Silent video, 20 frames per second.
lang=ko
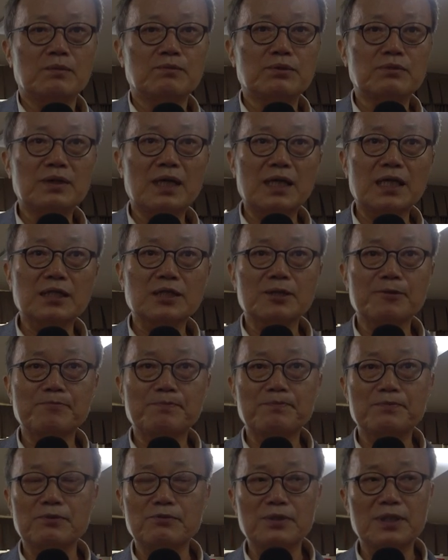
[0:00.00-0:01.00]
문학에서는
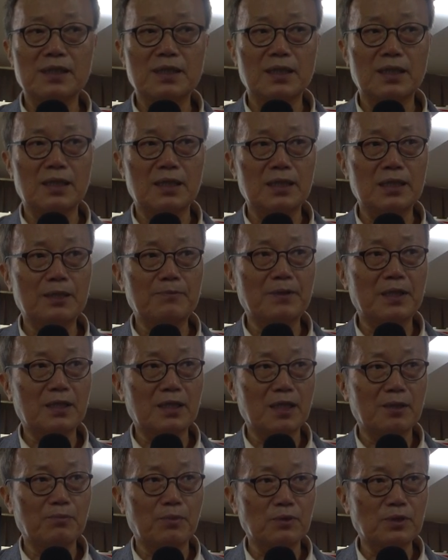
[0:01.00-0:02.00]
우리가 이번
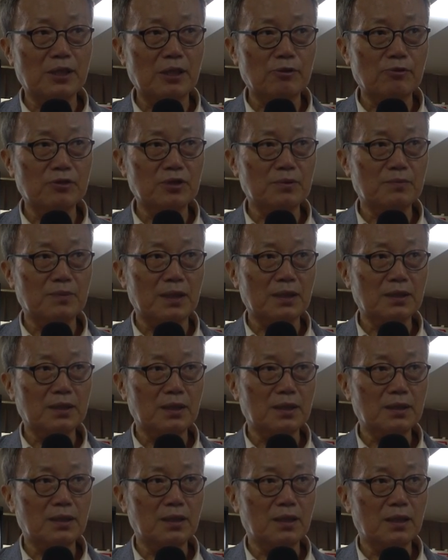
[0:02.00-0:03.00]
학기는 못 다루지만
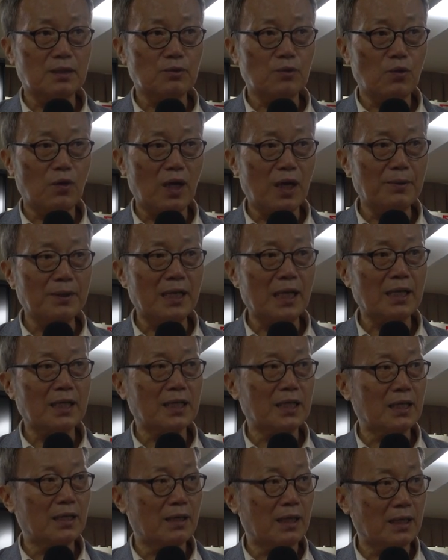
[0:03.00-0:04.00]
제가 또 한
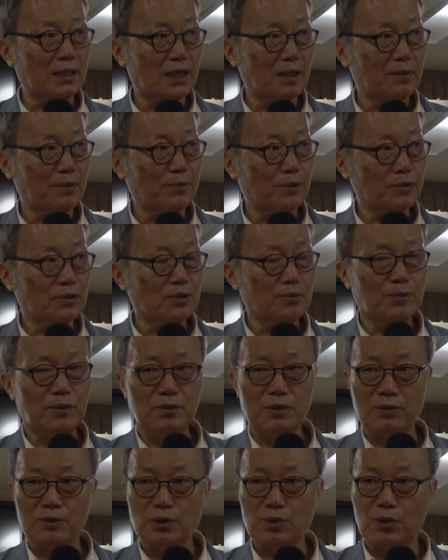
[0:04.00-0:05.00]
학기를 한다면 포스트
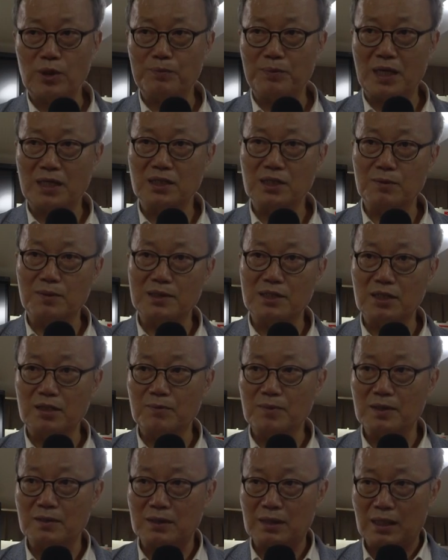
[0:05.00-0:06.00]
모던 쪽에 방점을
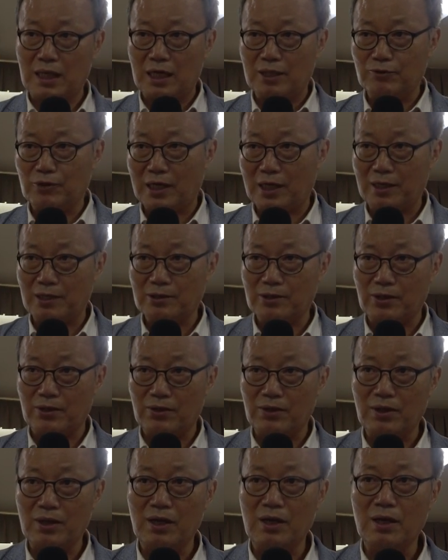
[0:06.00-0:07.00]
찍으면서 한다고
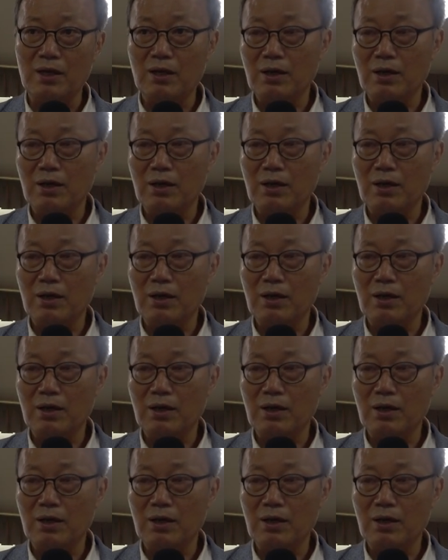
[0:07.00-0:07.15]
했어요.